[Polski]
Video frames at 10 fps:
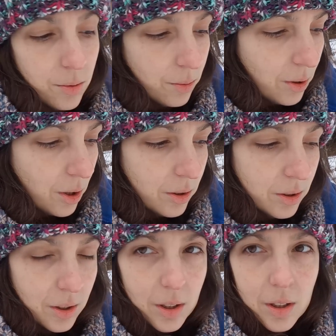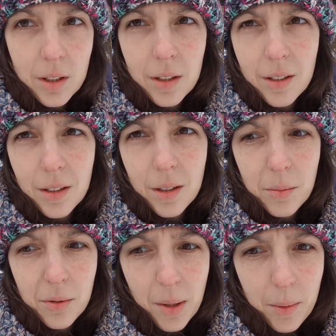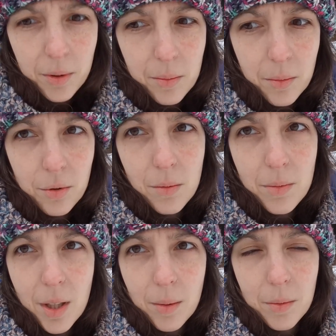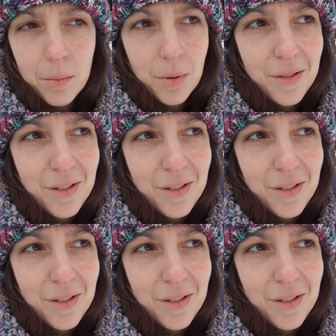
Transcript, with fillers: długo i mówiłam o tym różnym znajomym